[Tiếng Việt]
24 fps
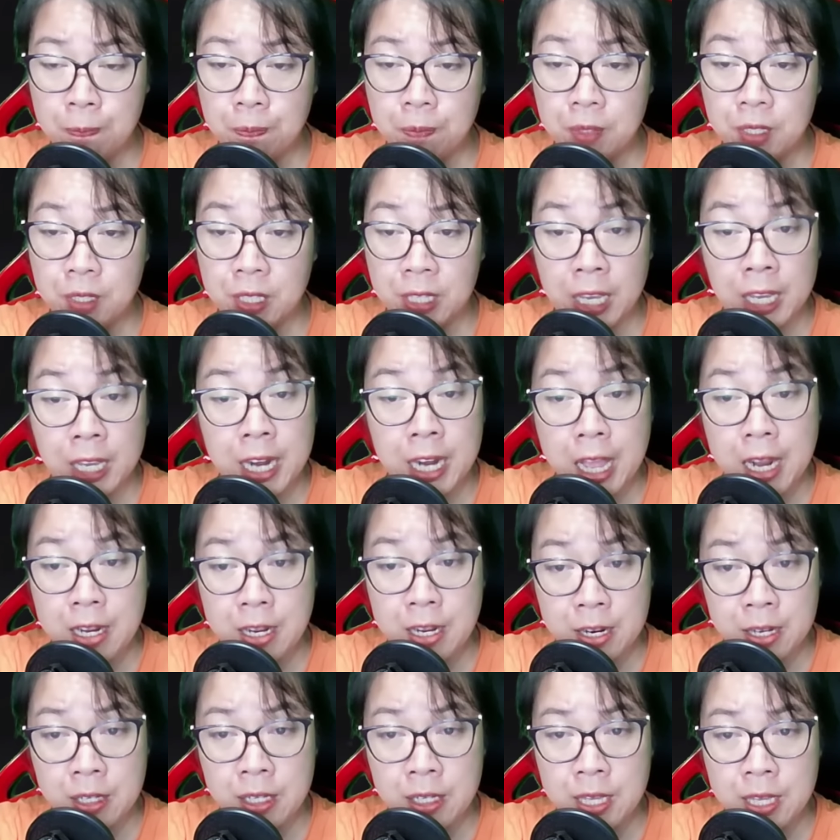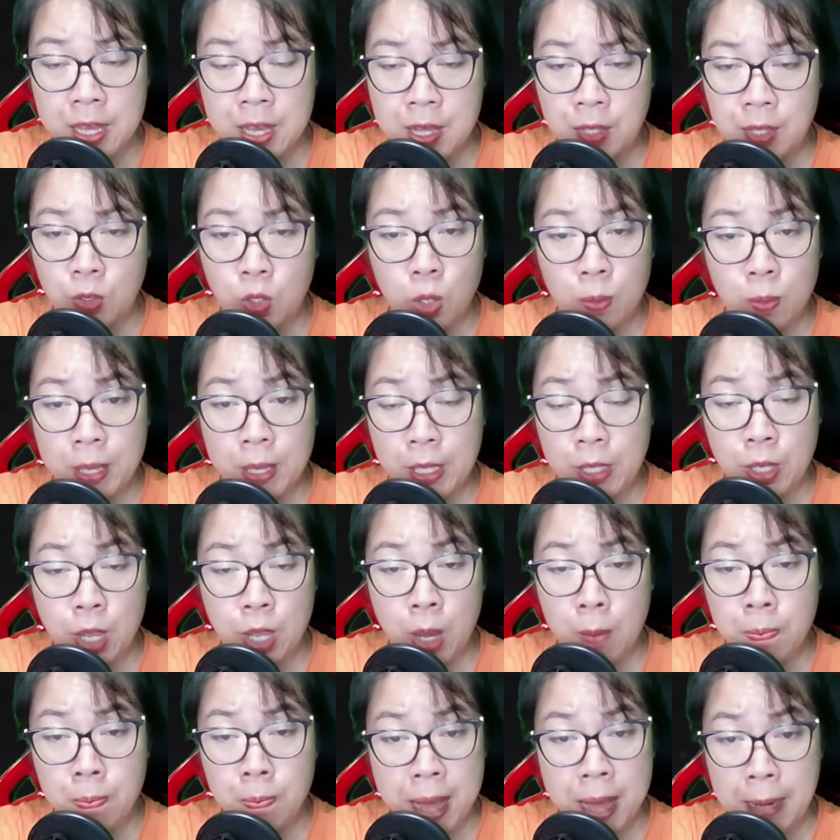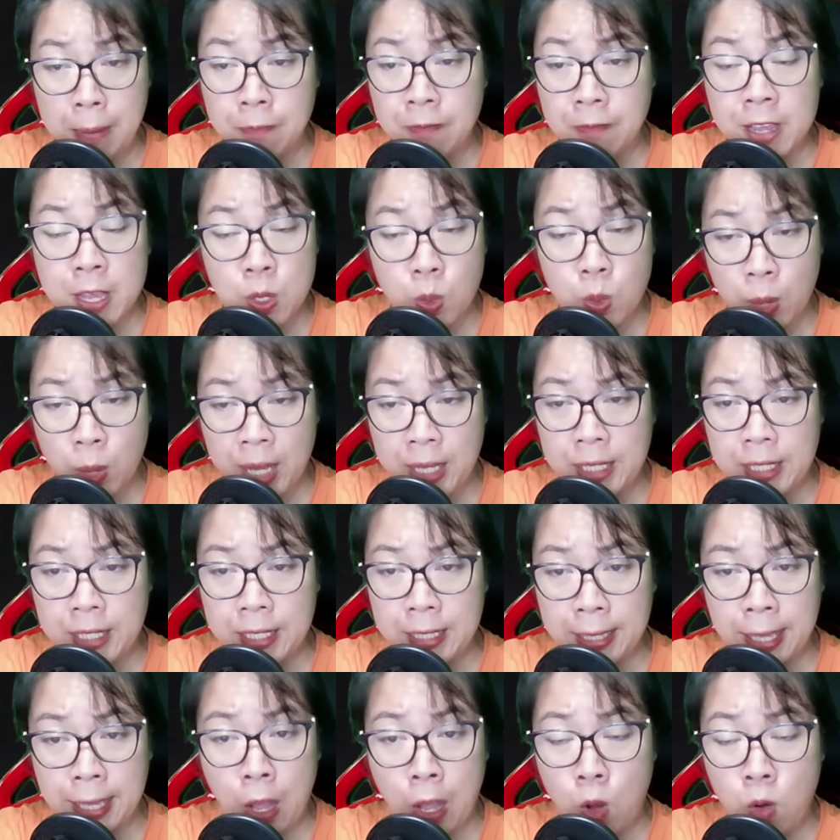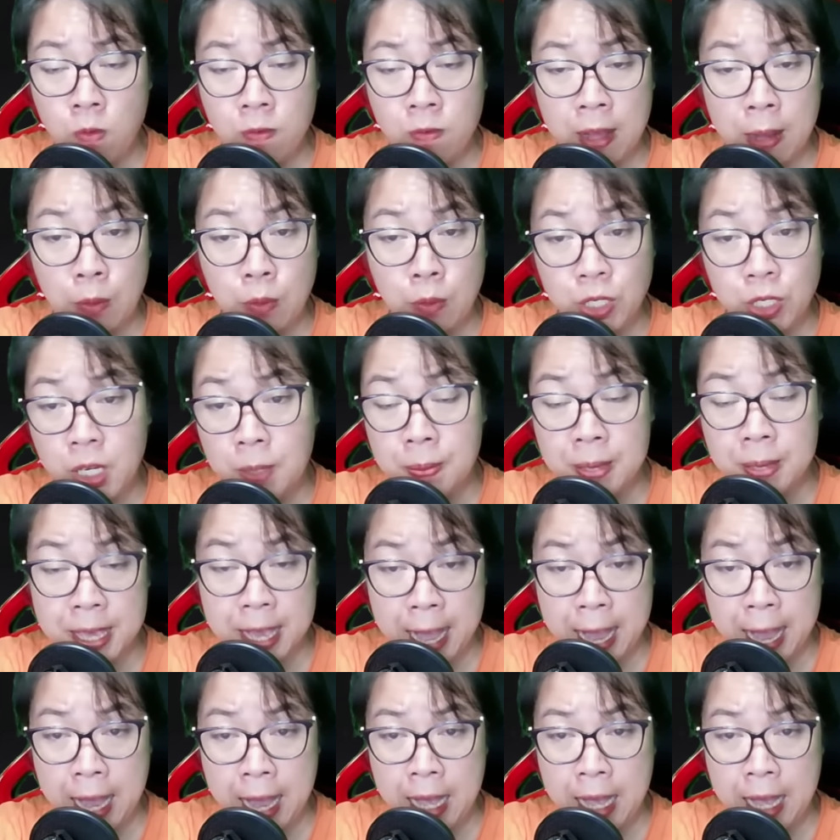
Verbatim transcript: Khi đến nơi, tôi bị nhóm bạn vây quanh, kéo vào chơi bia.